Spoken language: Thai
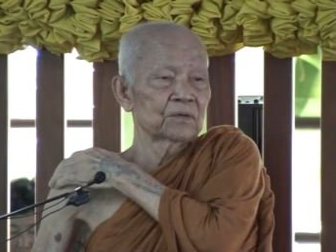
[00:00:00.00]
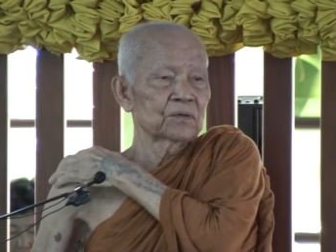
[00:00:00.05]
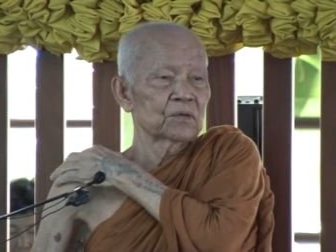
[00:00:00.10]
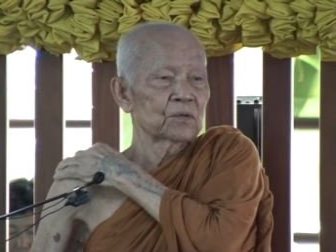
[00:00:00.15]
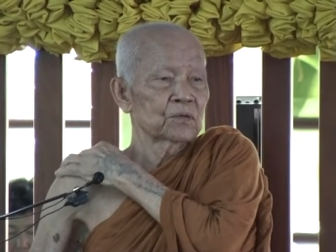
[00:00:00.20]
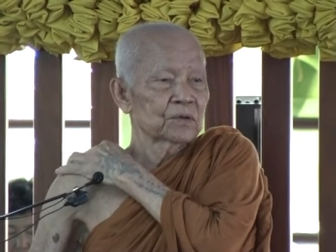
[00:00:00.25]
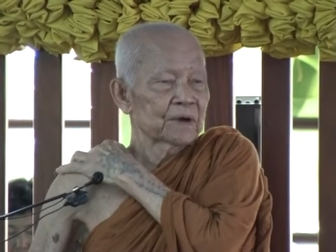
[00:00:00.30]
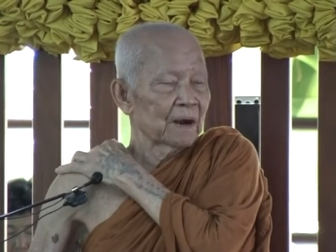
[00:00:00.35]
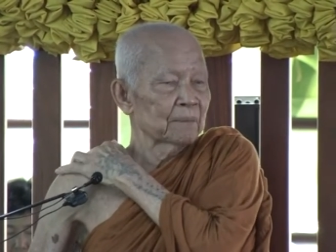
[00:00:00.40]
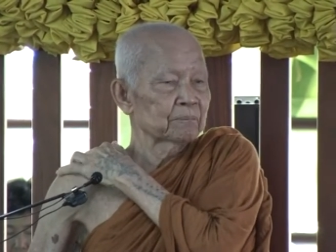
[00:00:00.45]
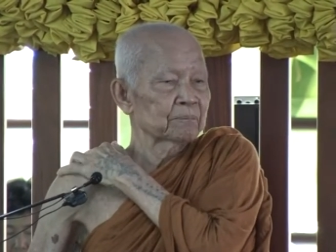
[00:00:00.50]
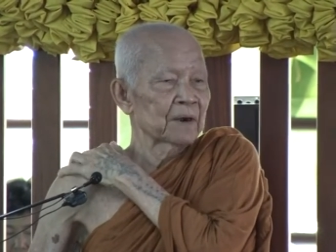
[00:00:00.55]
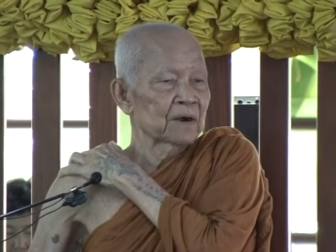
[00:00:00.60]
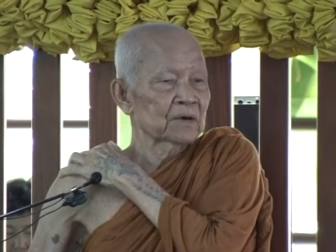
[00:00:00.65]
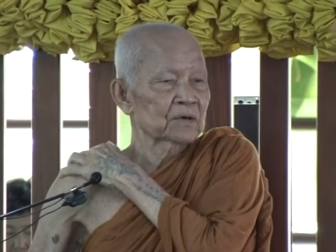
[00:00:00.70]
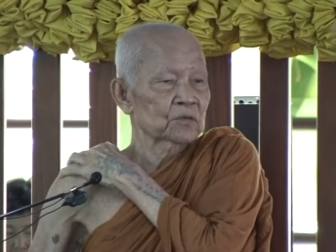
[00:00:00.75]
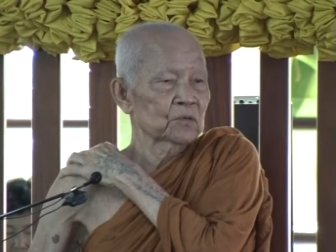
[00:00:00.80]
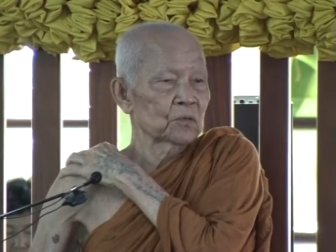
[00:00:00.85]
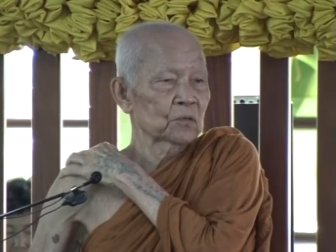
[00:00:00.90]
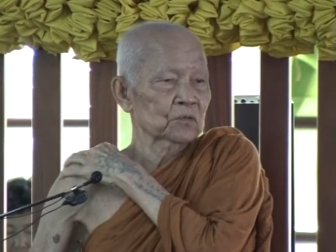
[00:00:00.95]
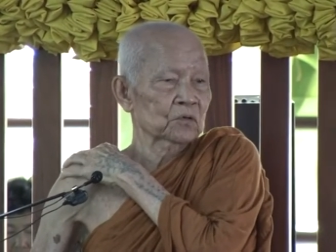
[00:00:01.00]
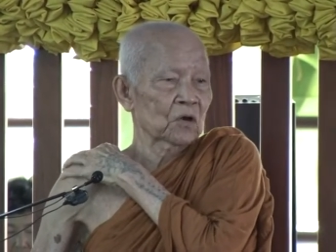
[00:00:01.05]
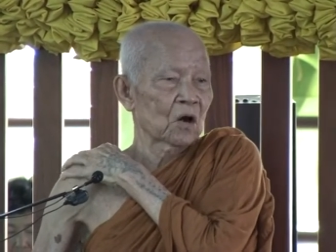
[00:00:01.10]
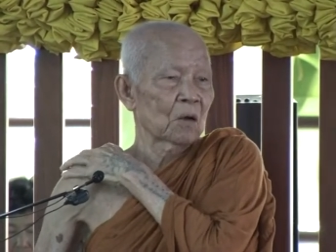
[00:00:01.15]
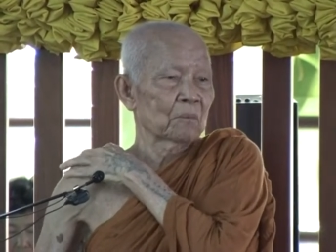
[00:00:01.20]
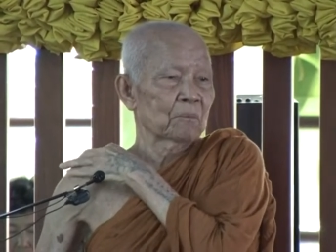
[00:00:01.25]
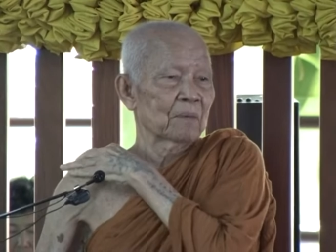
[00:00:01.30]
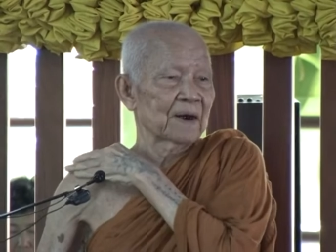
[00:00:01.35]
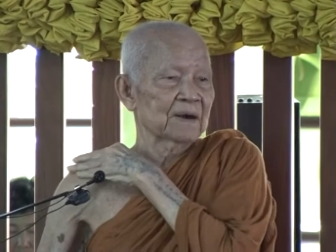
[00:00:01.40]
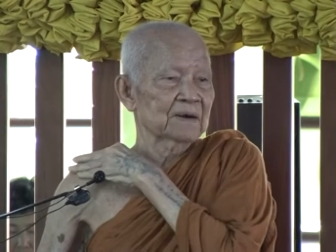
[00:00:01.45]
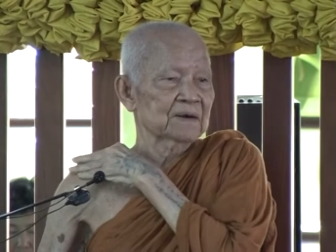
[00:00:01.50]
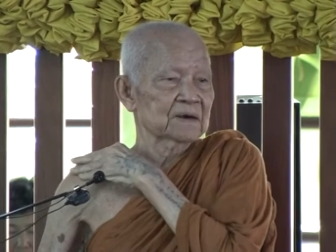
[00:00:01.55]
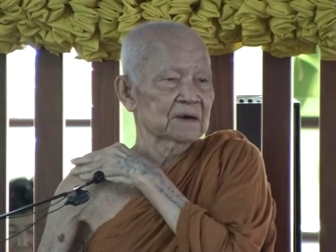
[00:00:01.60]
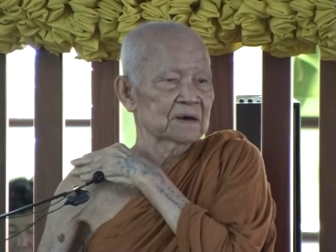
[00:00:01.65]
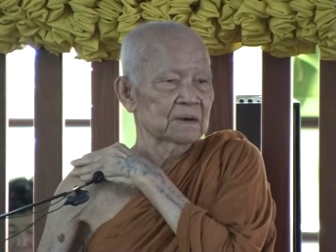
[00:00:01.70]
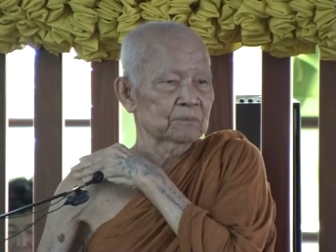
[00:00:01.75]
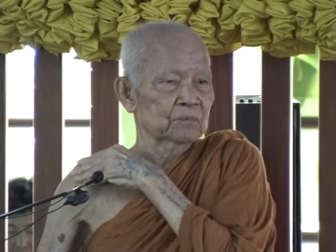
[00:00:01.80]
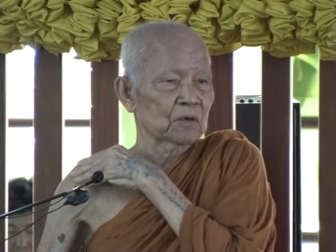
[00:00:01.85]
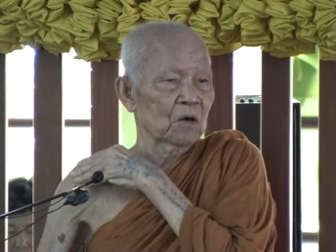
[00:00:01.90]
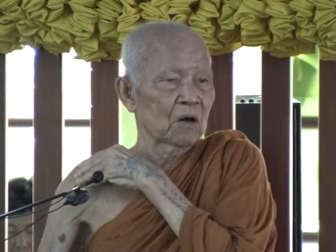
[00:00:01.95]
อยู่เย็นเป็นสุขต่อไป
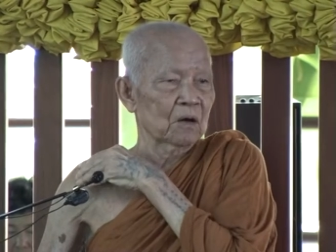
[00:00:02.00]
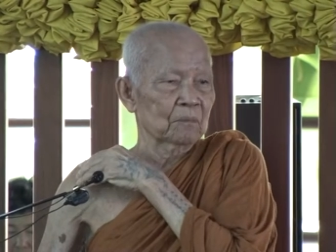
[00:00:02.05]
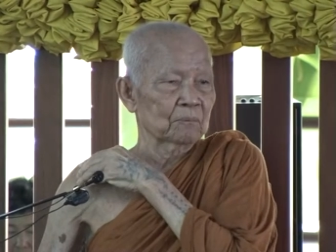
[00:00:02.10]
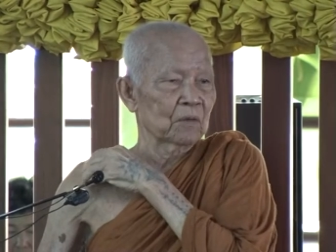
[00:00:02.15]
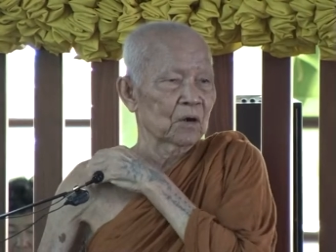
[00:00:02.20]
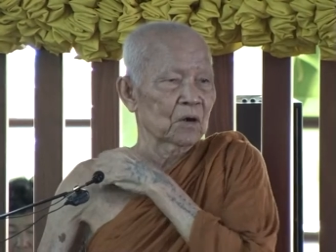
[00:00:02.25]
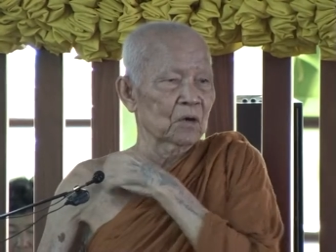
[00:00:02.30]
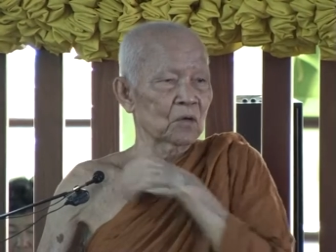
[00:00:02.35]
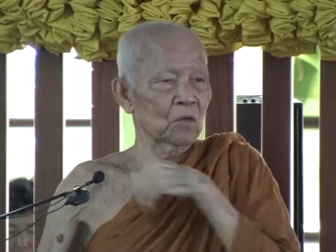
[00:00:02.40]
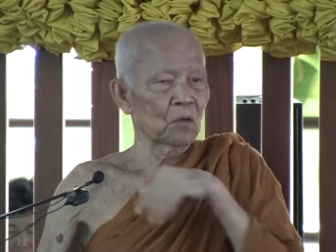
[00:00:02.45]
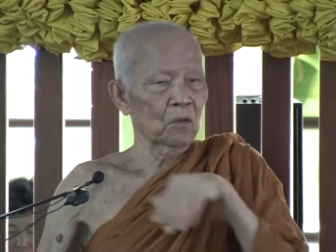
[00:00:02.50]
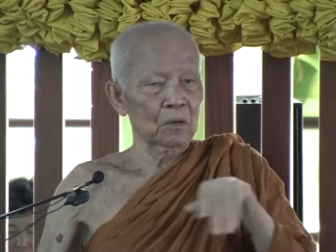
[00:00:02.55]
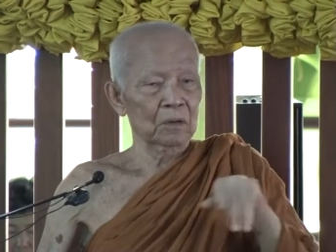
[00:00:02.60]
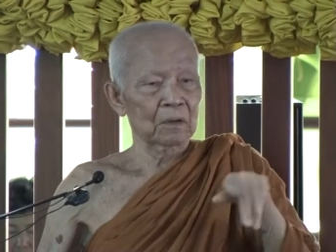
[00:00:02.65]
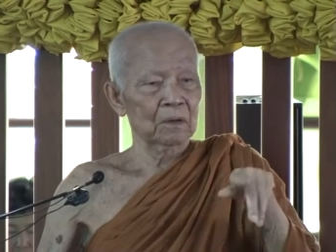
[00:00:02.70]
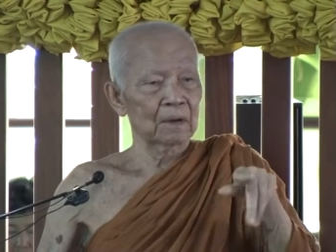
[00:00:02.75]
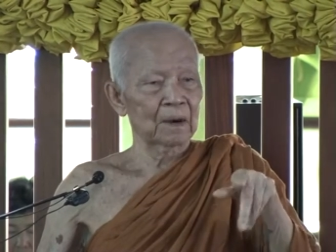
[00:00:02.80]
สืบทอดมรดก